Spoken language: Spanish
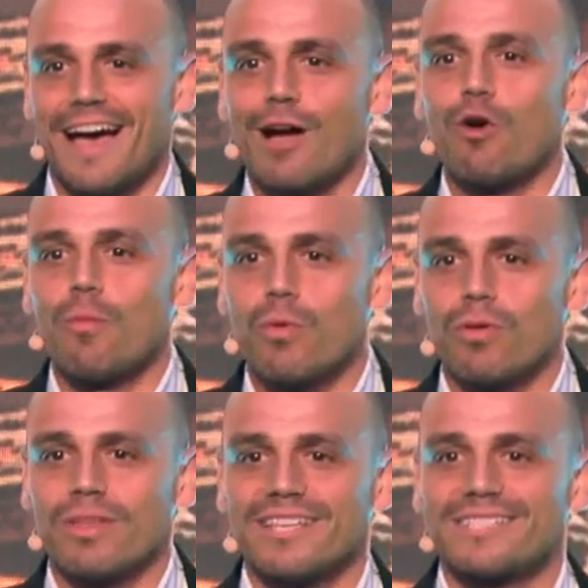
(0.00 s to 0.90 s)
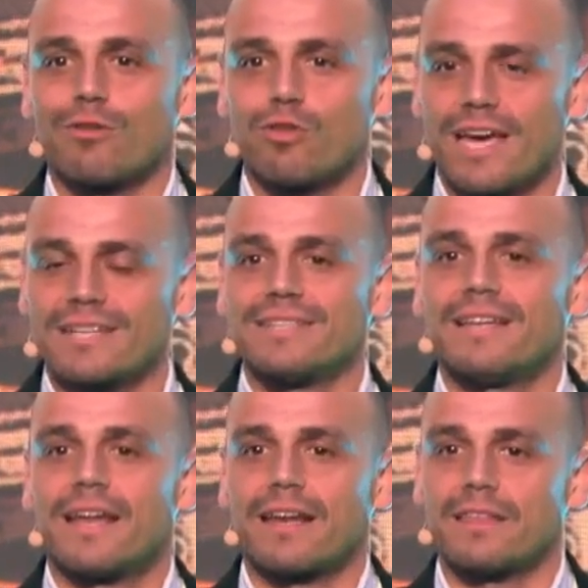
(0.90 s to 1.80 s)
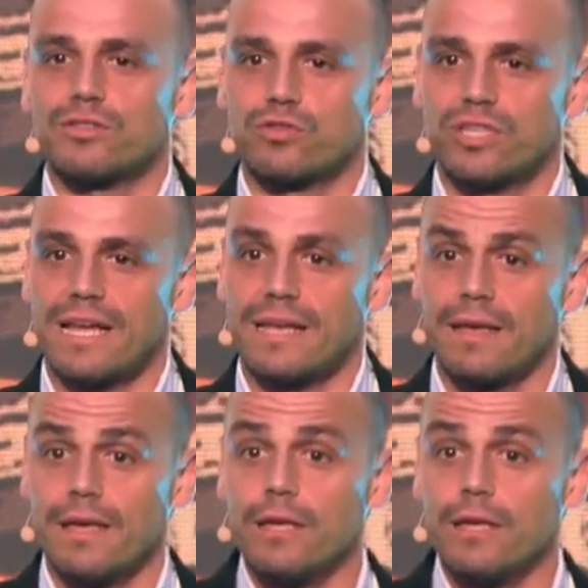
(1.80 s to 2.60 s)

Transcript: a cómo desarrollarse en las redes sociales.